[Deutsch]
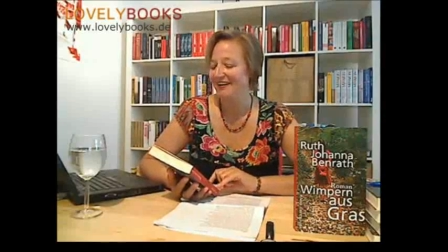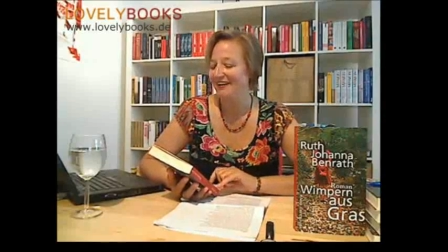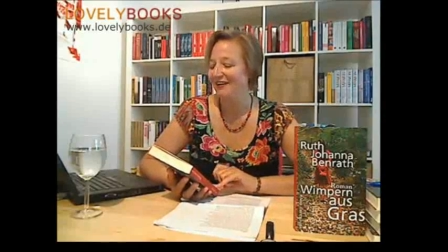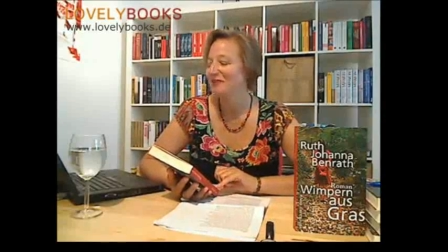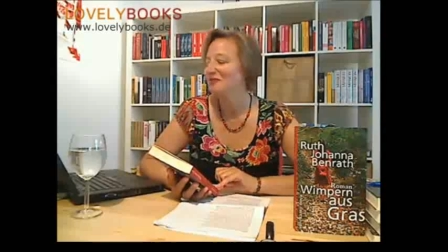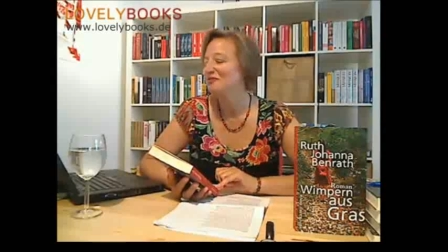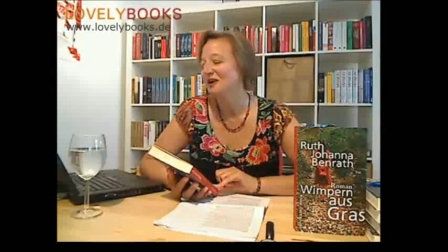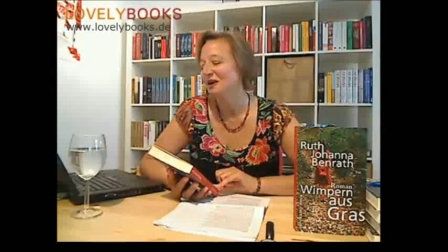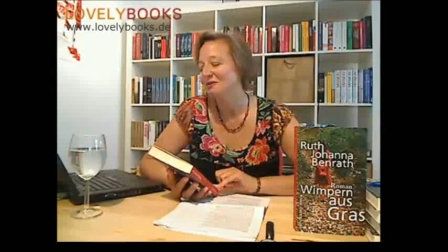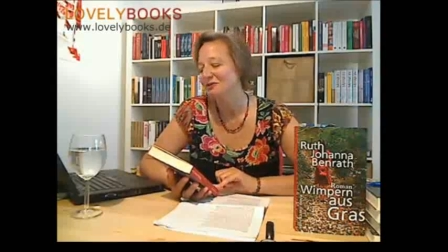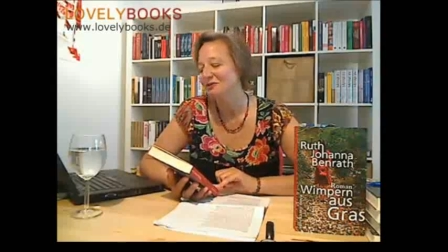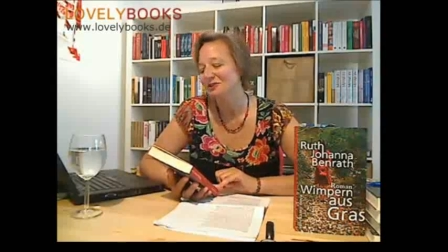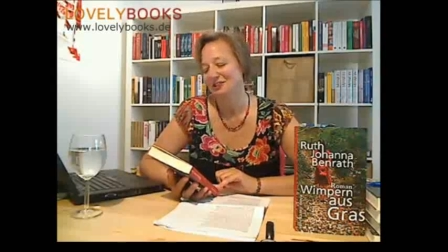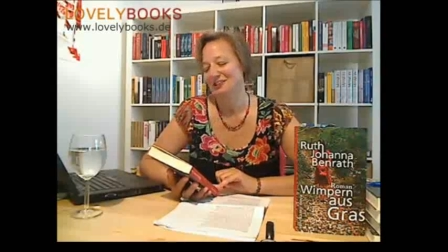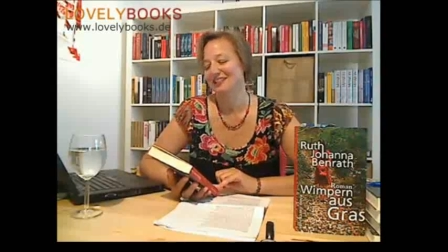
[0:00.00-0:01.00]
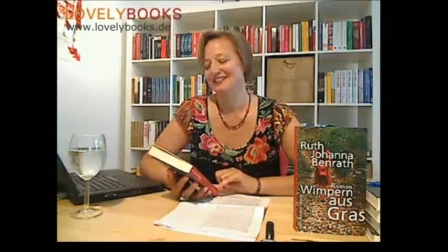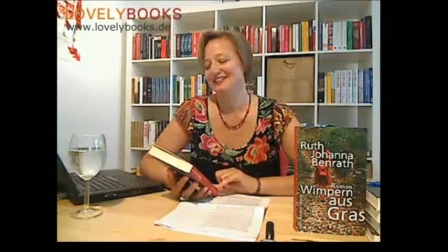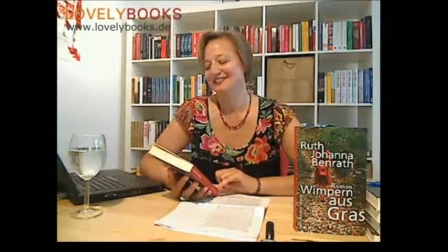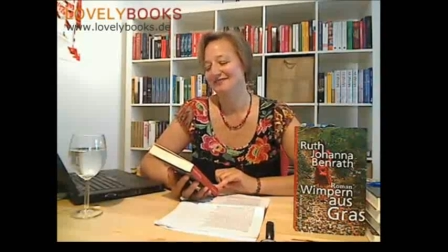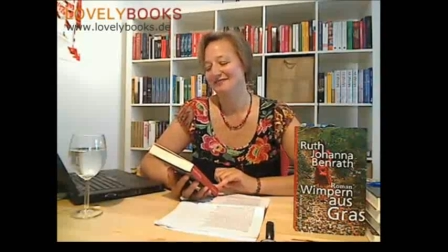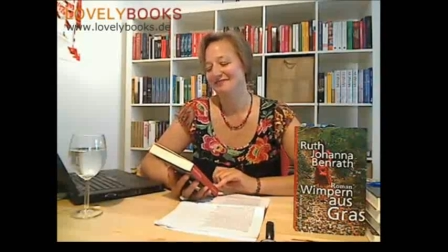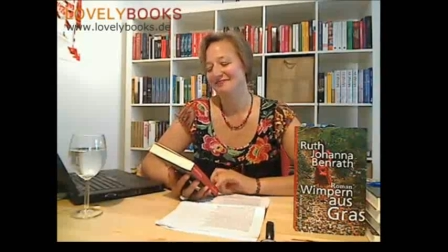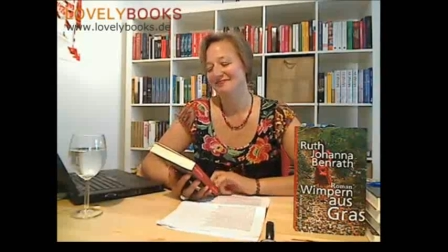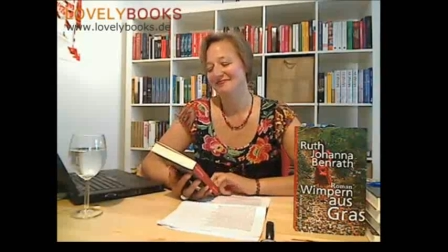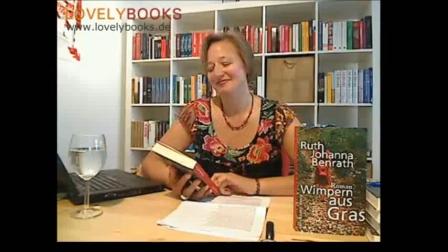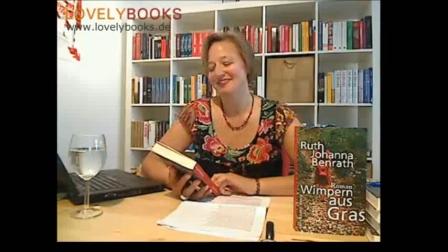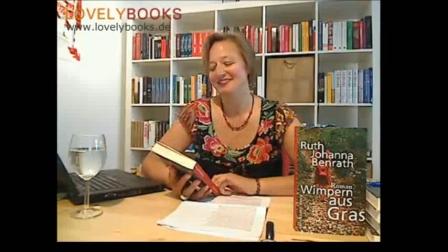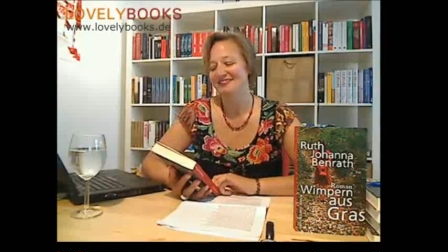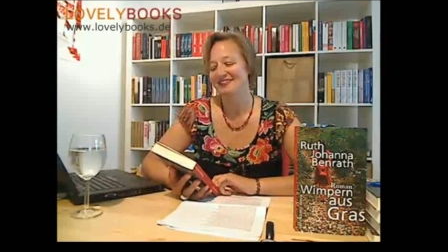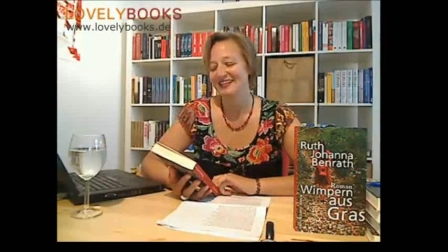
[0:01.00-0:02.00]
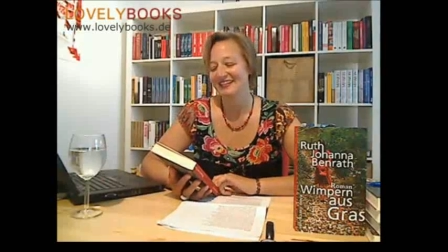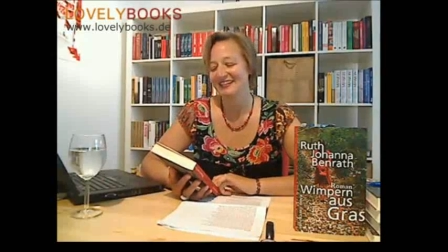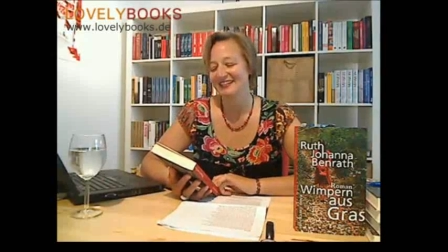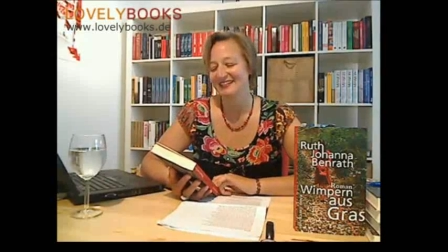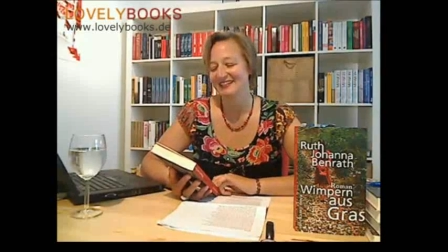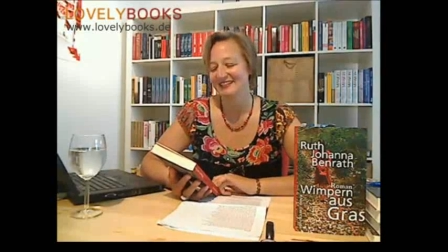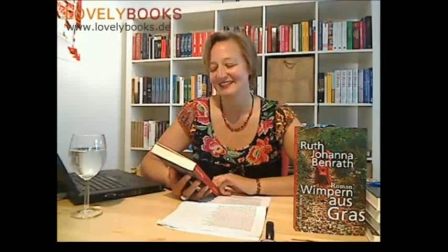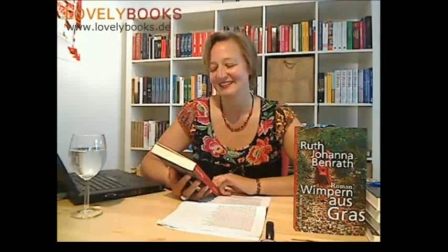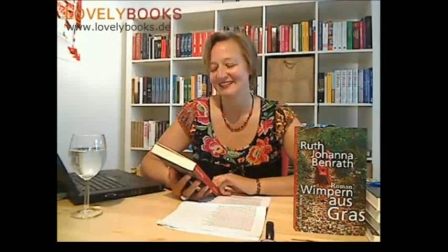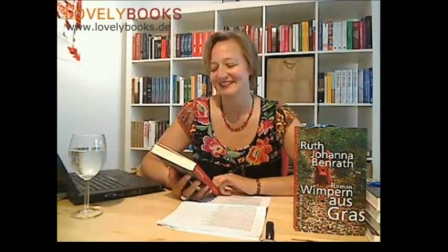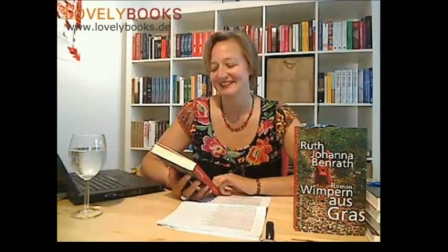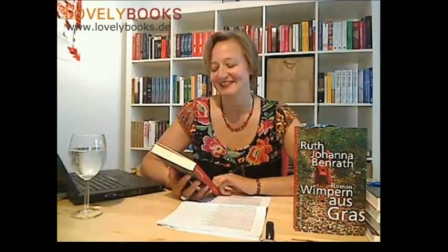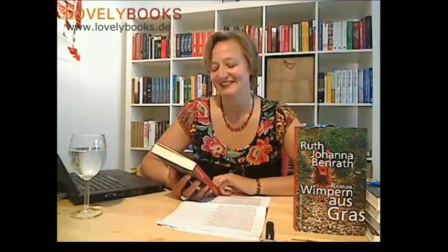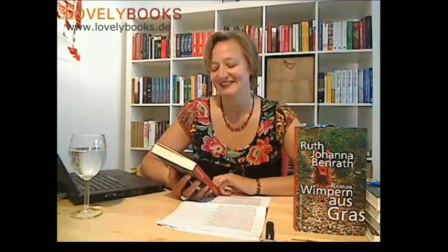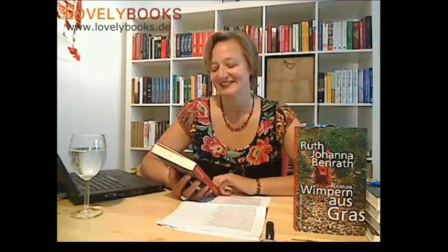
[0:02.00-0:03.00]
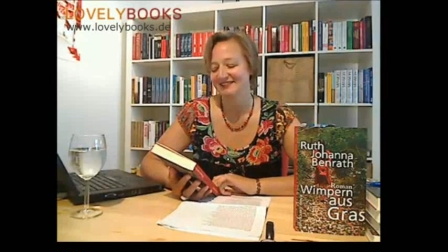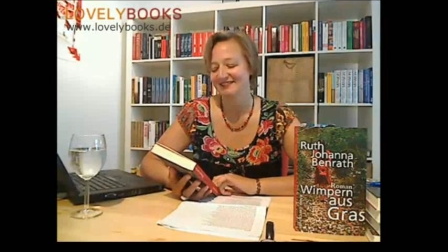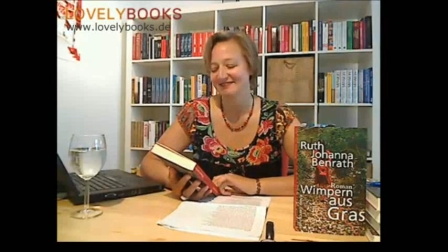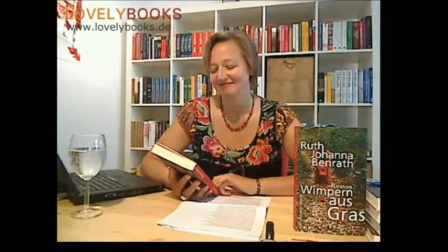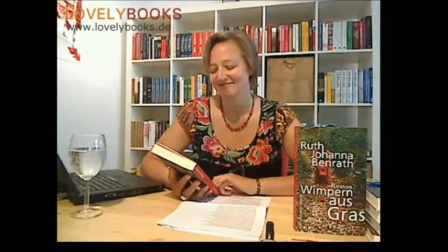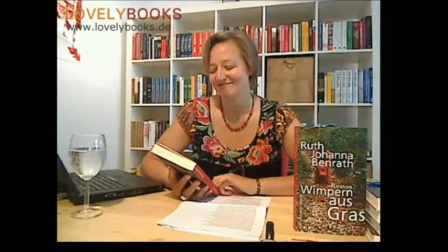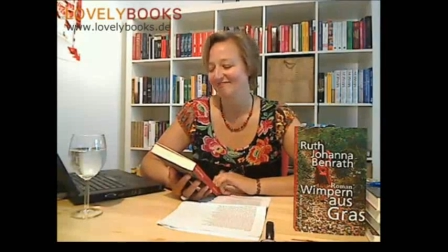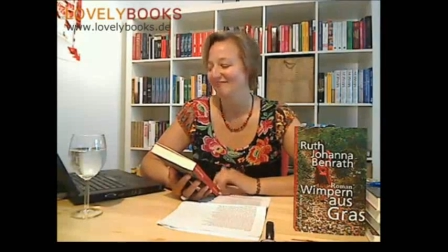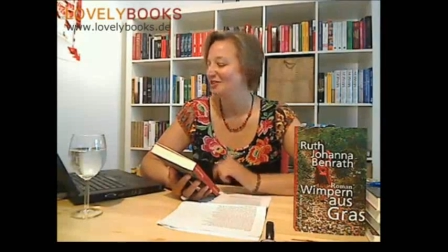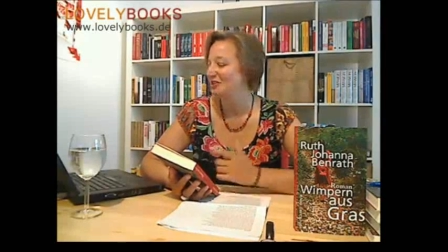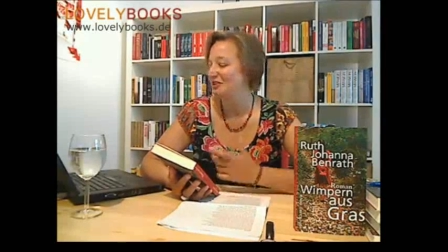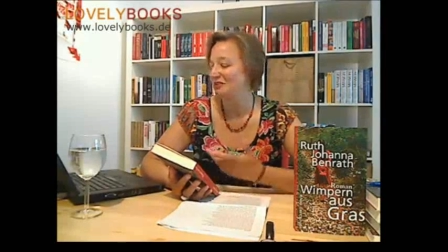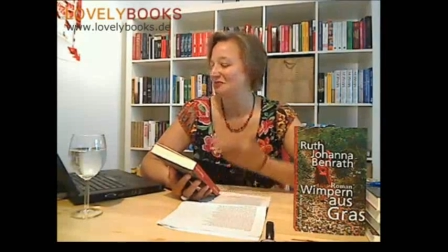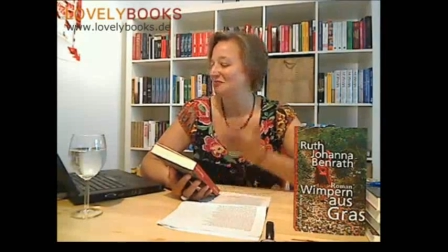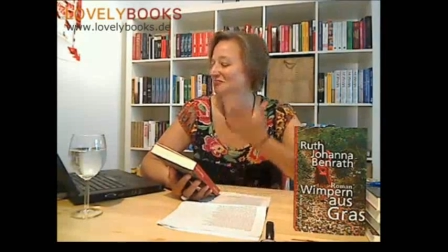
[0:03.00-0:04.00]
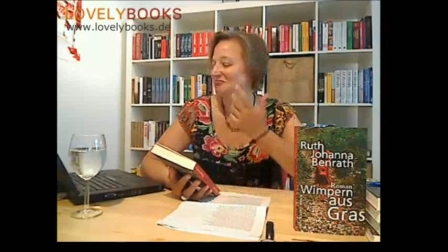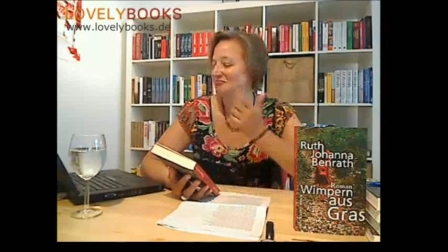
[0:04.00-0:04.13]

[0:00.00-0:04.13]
Aufgabe stellen, weil ich äh, mir